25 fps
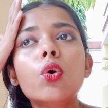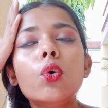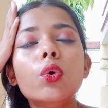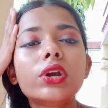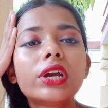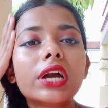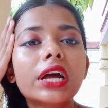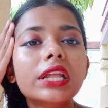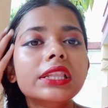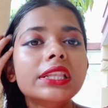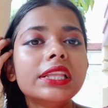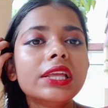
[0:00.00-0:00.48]

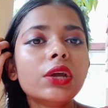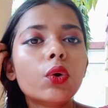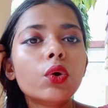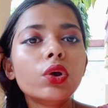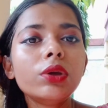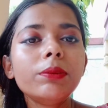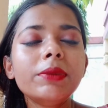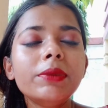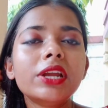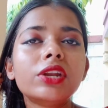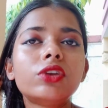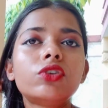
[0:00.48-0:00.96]
ওইখান দিয়ে ওই
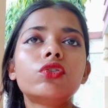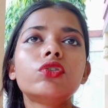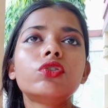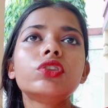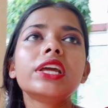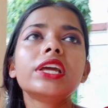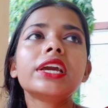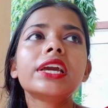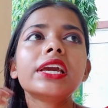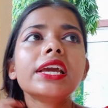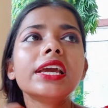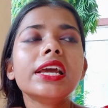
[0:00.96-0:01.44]
মেট্রো
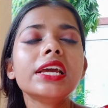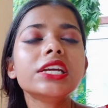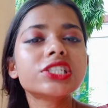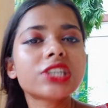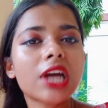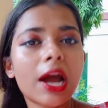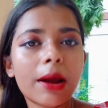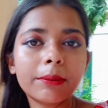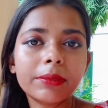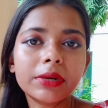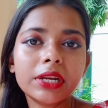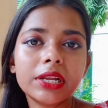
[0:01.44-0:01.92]
থেকে
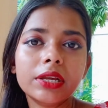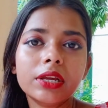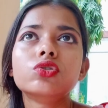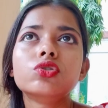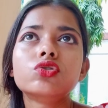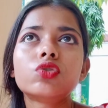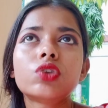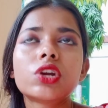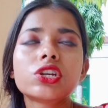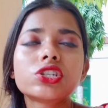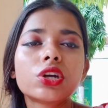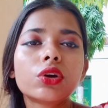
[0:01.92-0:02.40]
সামনে
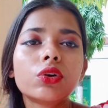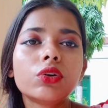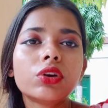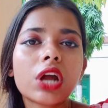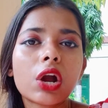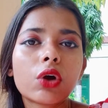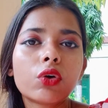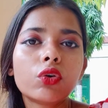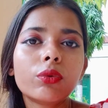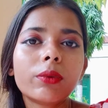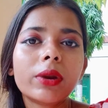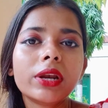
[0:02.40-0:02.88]
জোড়াসাঁকো
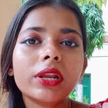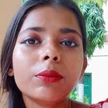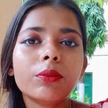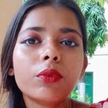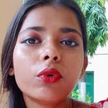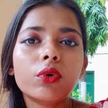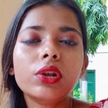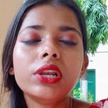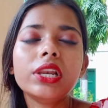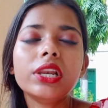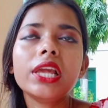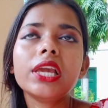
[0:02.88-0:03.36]
ঠাকুরবাড়ি
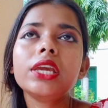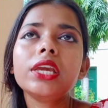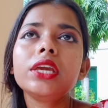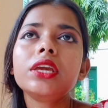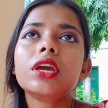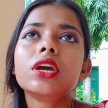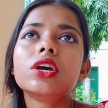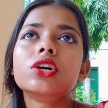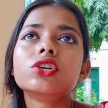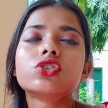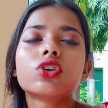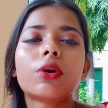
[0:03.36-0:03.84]
বললেই
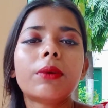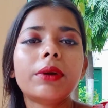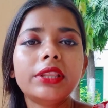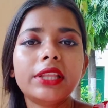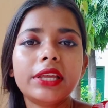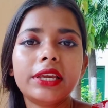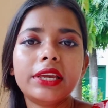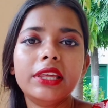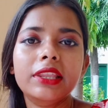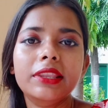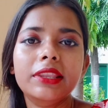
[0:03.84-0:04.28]
সবাই দেখিয়ে